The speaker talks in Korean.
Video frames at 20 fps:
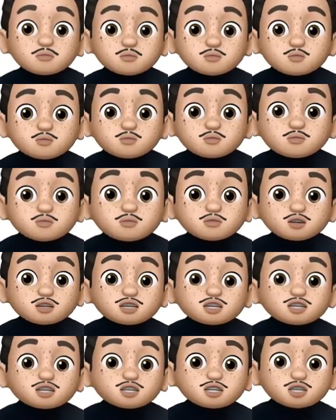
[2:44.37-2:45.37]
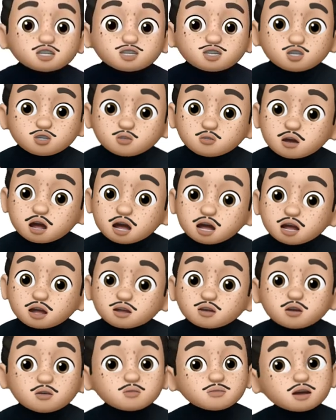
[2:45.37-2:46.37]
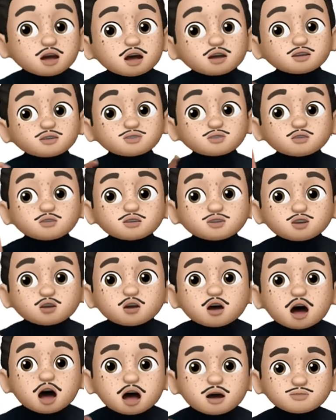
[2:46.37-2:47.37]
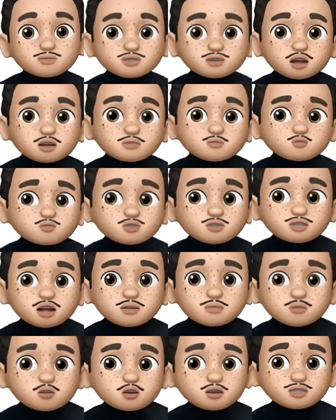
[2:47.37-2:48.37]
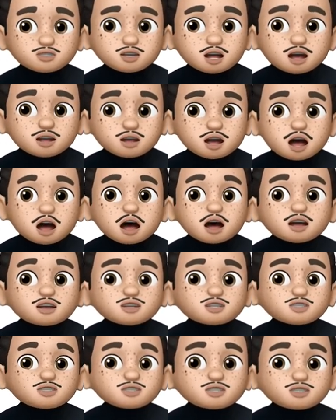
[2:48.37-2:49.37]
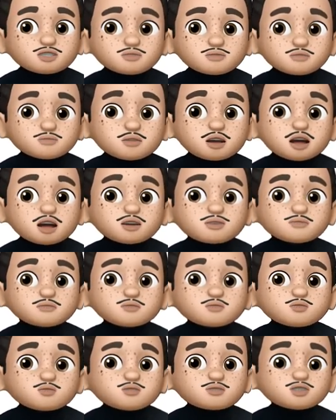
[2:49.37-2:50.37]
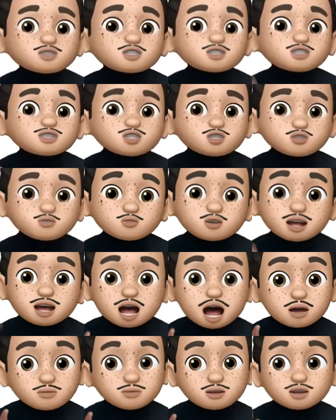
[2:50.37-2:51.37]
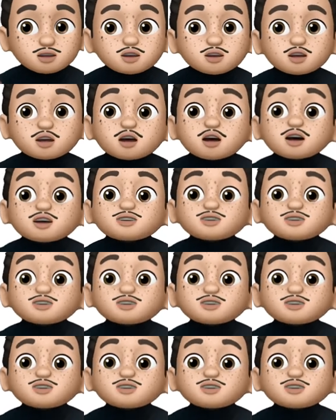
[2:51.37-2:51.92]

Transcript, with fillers: 不吃水. 그럼 되겠죠. 그래서 햅쌀은 물을 잘 먹지 않아. 心米不吃水. 한 번 더.